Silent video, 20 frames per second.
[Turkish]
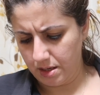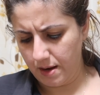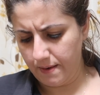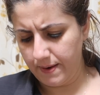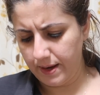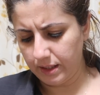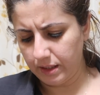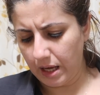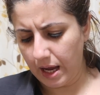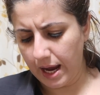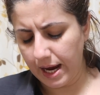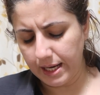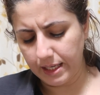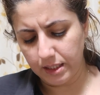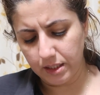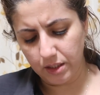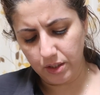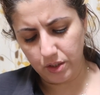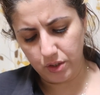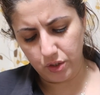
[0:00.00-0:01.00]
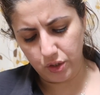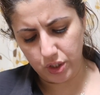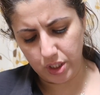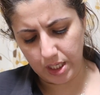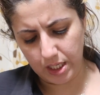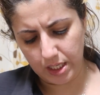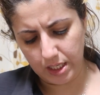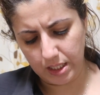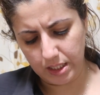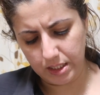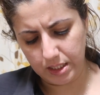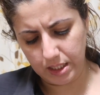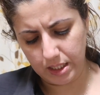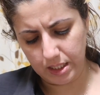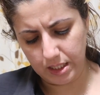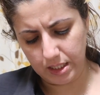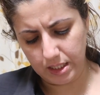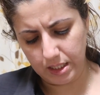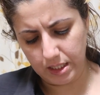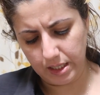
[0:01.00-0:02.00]
Evet aynı
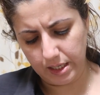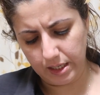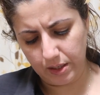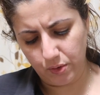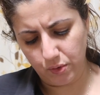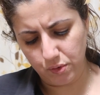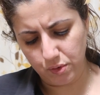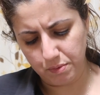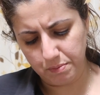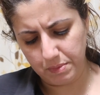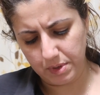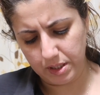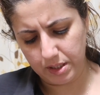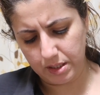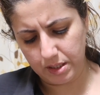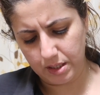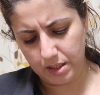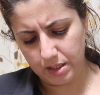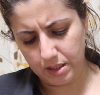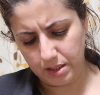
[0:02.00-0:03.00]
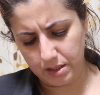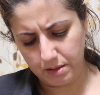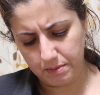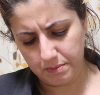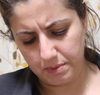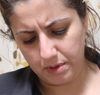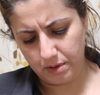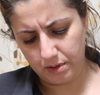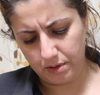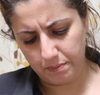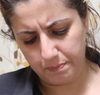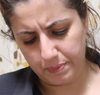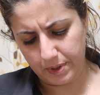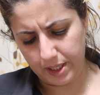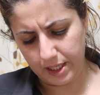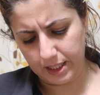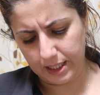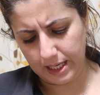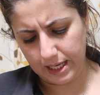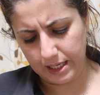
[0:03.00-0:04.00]
JCR kozmetik
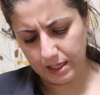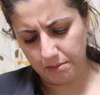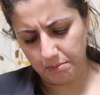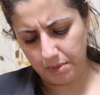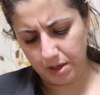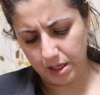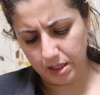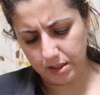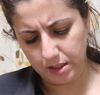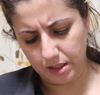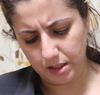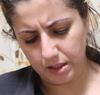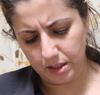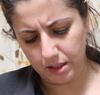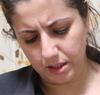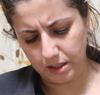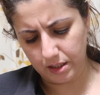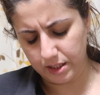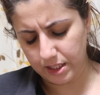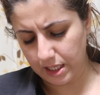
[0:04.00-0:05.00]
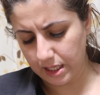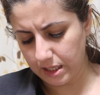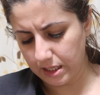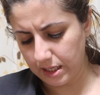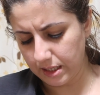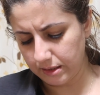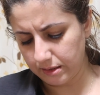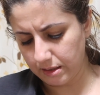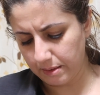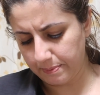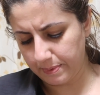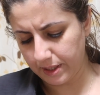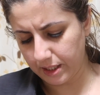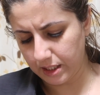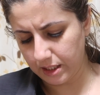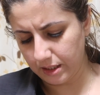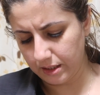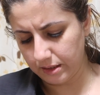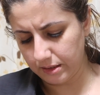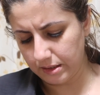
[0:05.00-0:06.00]
parakende mağazalık
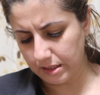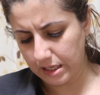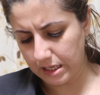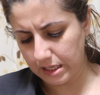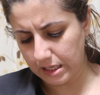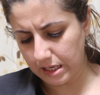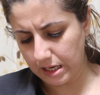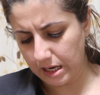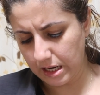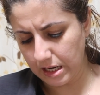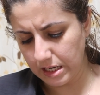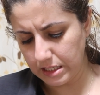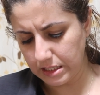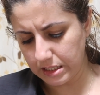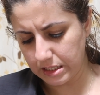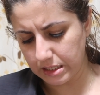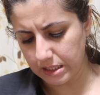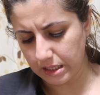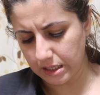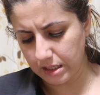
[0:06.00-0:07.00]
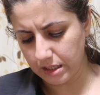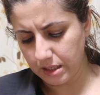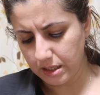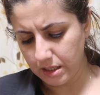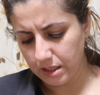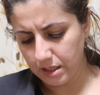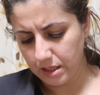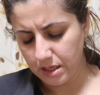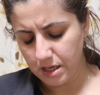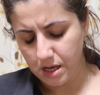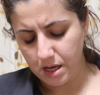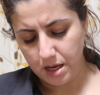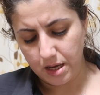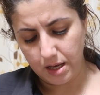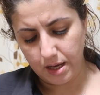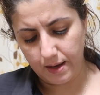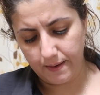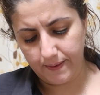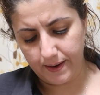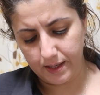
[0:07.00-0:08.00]
Seyrantepe kağıthane aynısı.
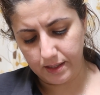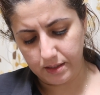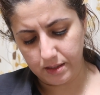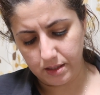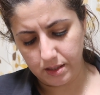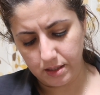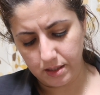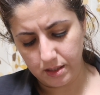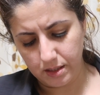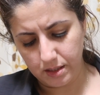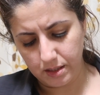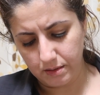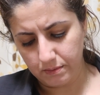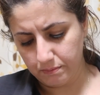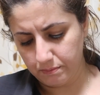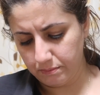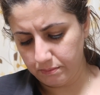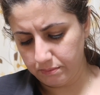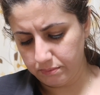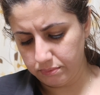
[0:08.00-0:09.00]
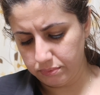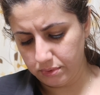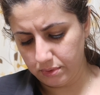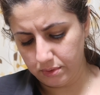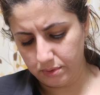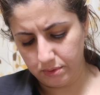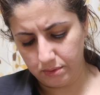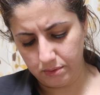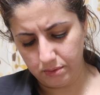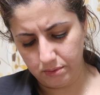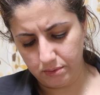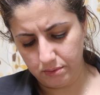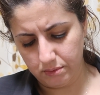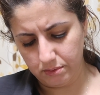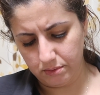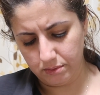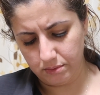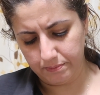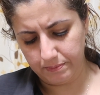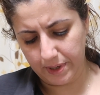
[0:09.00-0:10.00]
Evet.
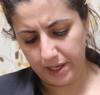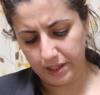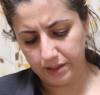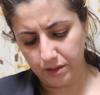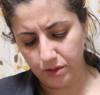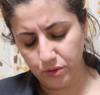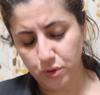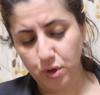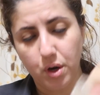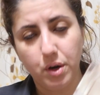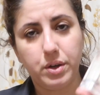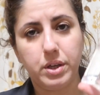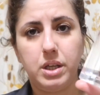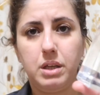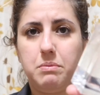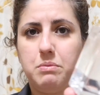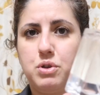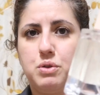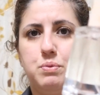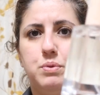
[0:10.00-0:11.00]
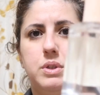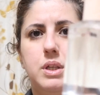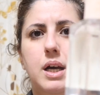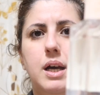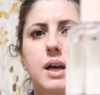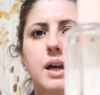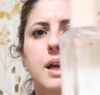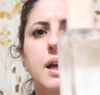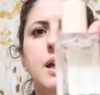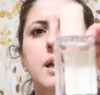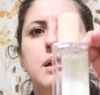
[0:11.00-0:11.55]
Made in Turkey'miş bu da.